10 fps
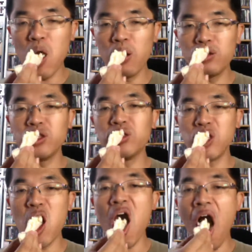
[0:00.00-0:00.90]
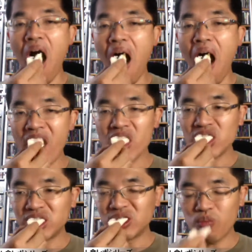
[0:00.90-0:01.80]
美味しいですよ。
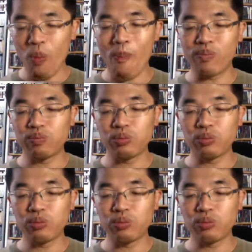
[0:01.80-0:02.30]
うん。